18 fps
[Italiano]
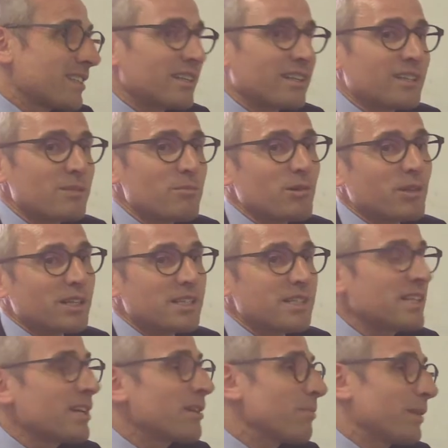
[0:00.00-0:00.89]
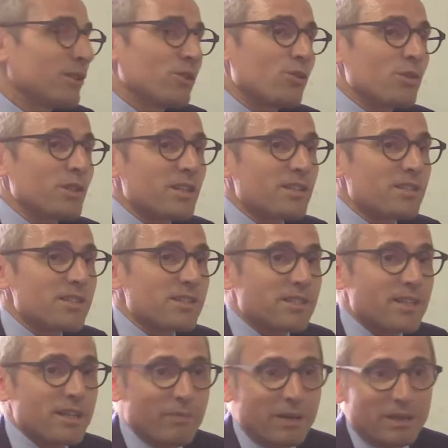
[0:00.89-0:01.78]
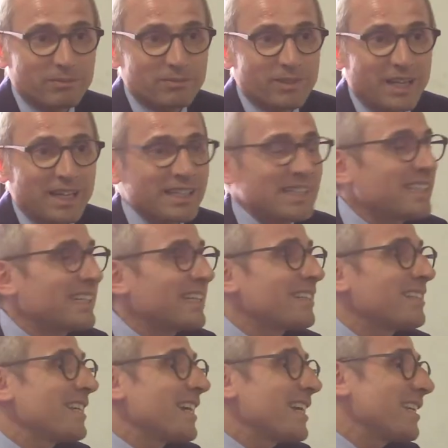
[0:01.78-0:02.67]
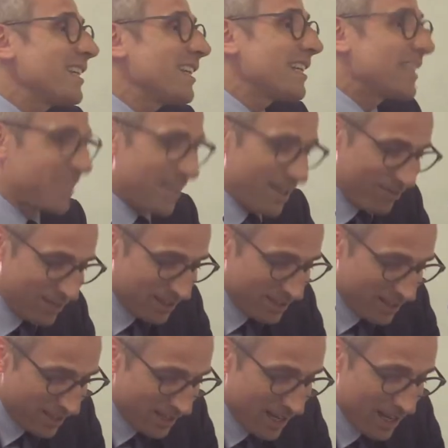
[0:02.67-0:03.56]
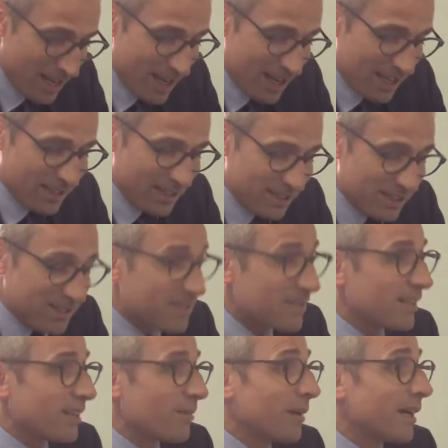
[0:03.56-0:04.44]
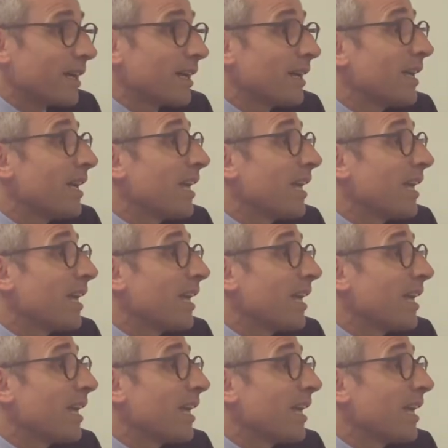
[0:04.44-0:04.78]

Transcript: della democrazia al padroni del sistema, a chi detiene le chiavi del, del sistema.